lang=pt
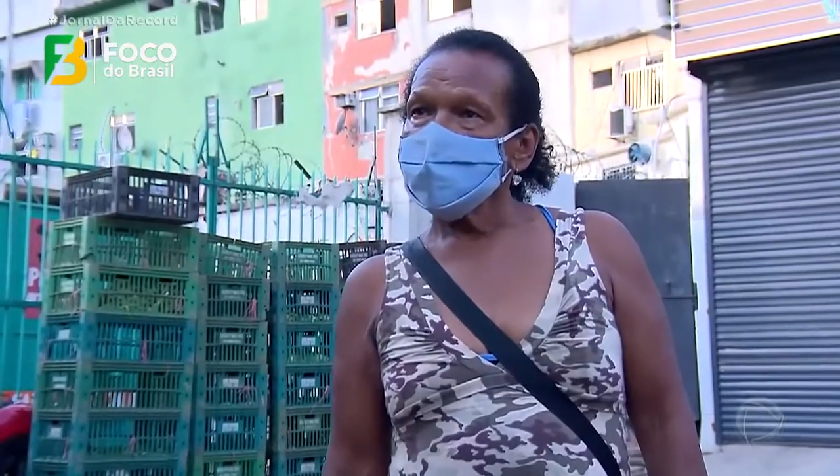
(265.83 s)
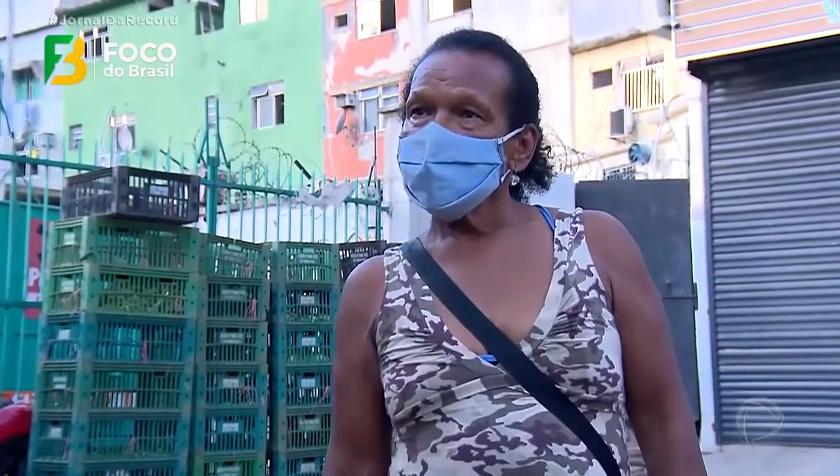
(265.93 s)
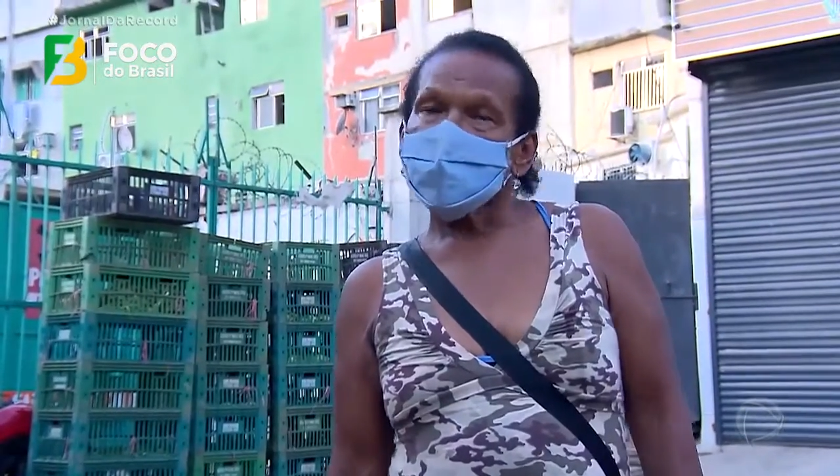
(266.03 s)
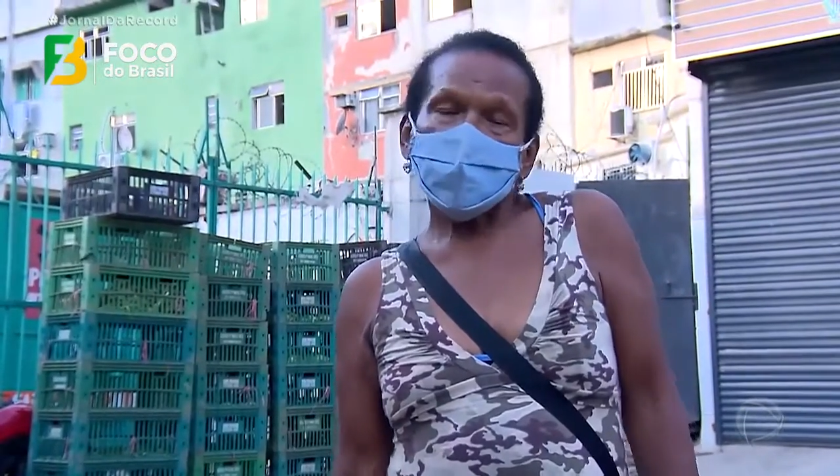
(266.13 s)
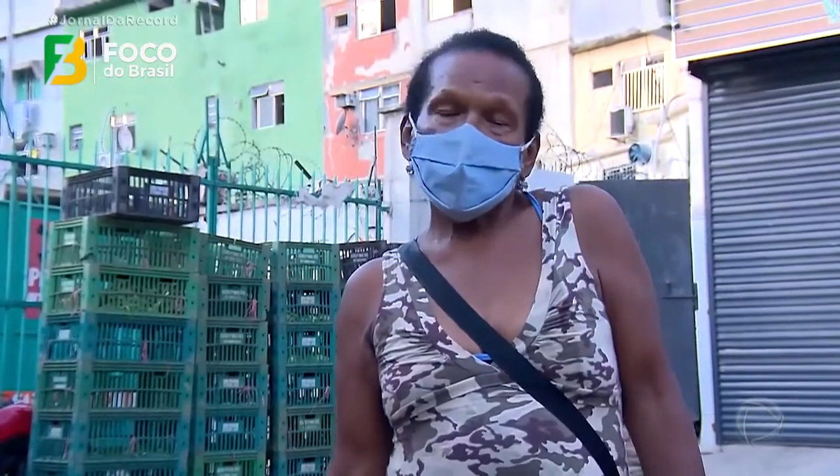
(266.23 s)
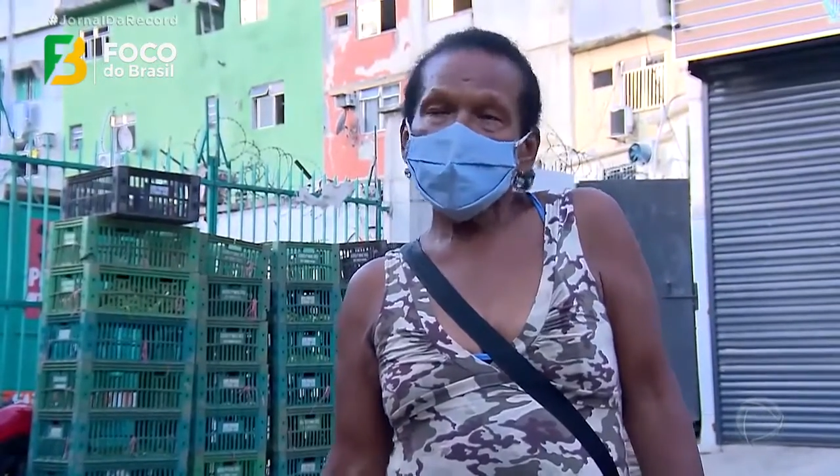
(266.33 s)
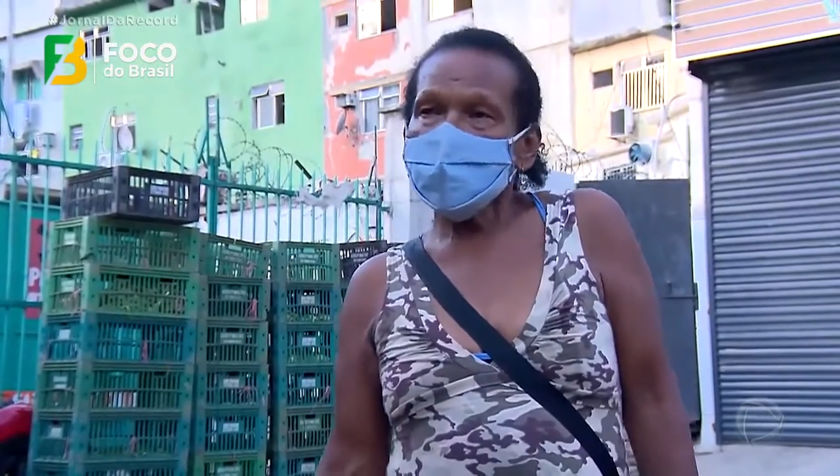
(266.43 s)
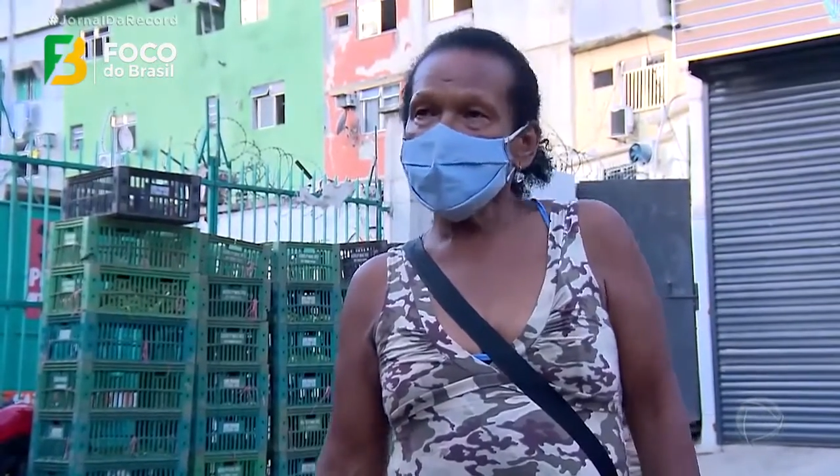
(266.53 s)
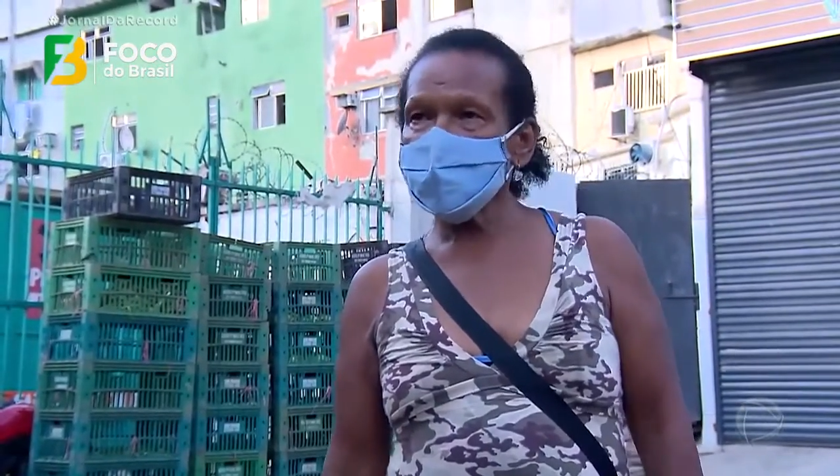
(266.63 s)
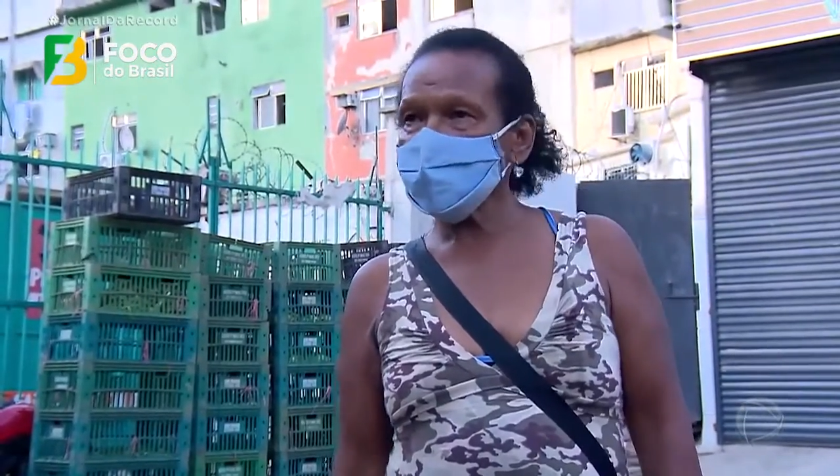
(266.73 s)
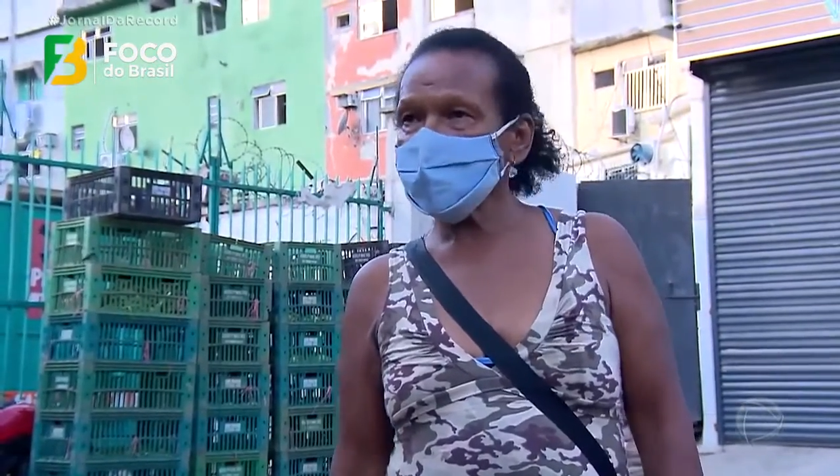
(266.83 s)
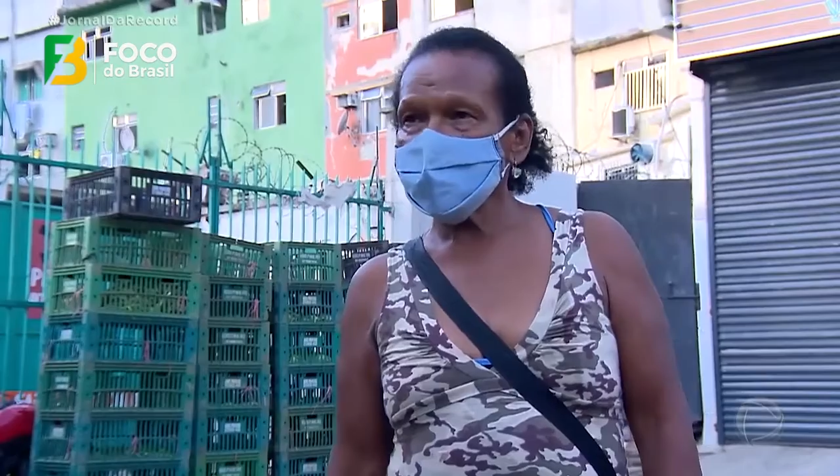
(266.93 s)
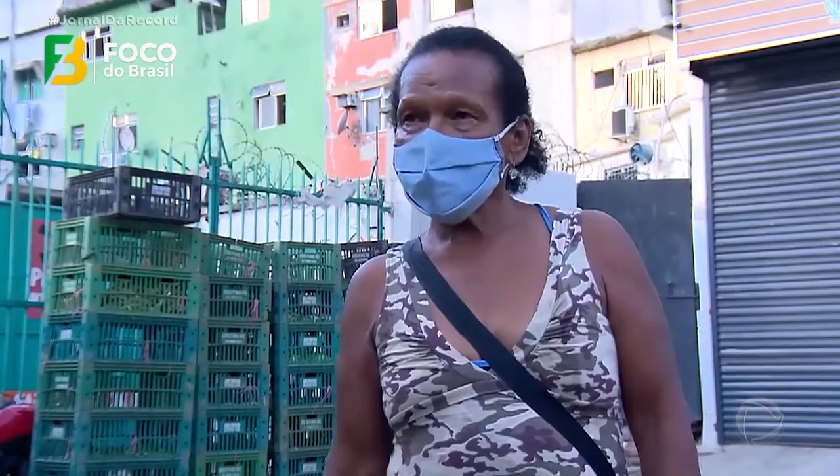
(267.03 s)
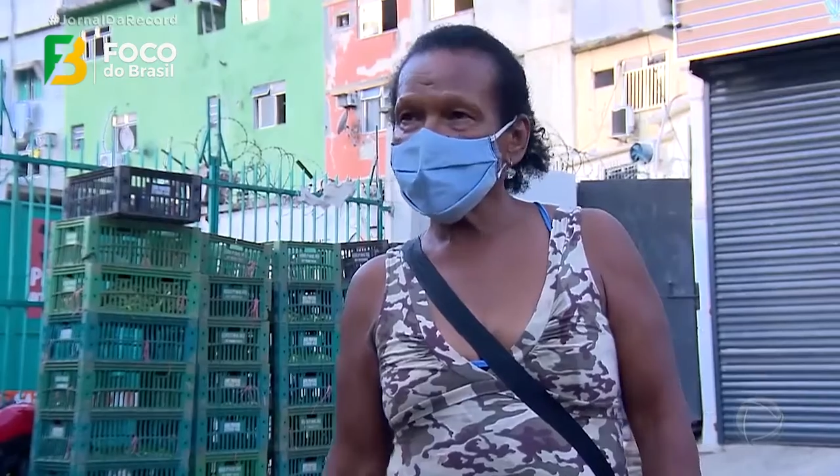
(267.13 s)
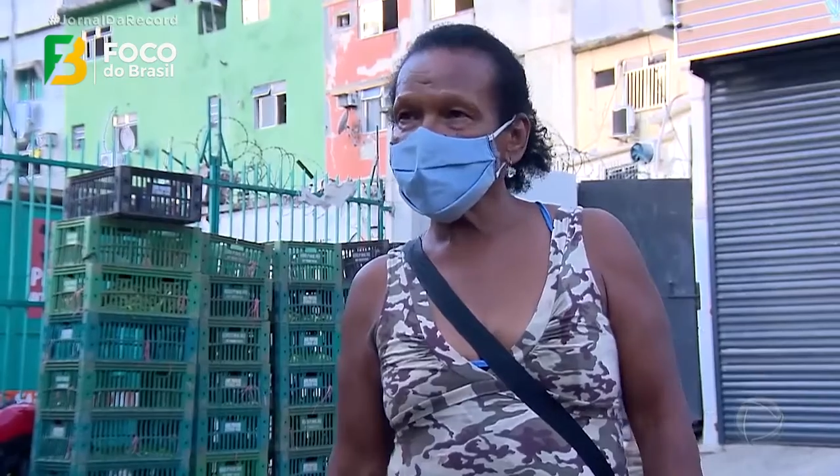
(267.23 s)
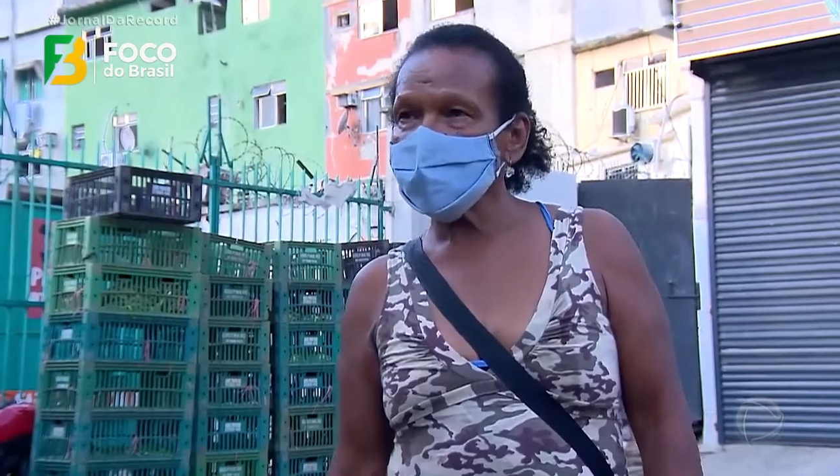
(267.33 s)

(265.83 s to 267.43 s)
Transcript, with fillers: ajudar as filhas e os